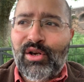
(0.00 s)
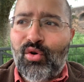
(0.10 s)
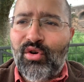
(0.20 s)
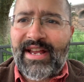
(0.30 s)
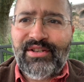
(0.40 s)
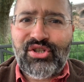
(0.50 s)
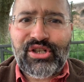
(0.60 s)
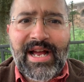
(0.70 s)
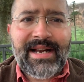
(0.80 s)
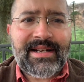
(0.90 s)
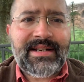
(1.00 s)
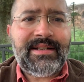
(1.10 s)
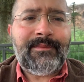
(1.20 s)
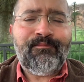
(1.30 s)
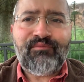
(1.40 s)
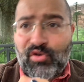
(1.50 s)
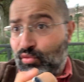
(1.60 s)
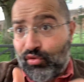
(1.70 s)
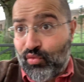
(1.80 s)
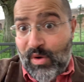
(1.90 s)
Cocaine Shark
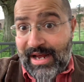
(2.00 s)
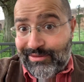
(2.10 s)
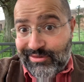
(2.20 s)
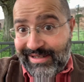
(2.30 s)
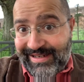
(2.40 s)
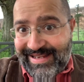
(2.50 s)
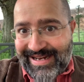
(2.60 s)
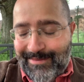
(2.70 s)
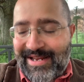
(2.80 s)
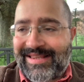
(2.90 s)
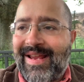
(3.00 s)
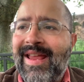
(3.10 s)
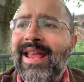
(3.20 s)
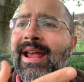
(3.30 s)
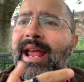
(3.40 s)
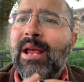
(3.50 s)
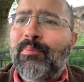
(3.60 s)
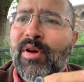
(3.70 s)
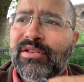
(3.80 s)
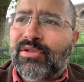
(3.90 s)
sullo squalo eh, chiaramente e
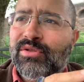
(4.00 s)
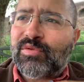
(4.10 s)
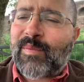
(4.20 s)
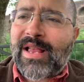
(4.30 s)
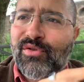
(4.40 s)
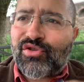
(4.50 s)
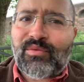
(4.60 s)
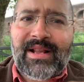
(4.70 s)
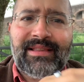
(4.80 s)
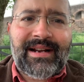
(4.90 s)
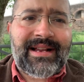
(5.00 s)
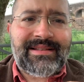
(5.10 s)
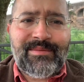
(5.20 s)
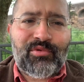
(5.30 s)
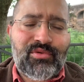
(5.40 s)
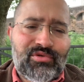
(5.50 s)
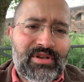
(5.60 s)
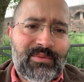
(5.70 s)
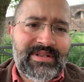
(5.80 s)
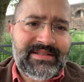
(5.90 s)
poi se non sbaglio c'è un'altra casa di produzione
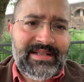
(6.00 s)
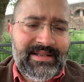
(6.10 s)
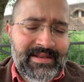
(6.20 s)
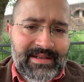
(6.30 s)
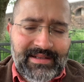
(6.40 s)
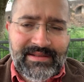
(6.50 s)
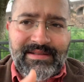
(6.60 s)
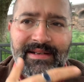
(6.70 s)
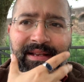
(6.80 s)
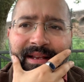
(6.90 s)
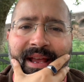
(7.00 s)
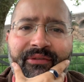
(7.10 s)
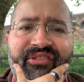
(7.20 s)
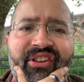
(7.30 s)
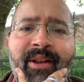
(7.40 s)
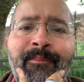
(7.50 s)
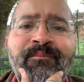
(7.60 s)
di queste eh, di serie F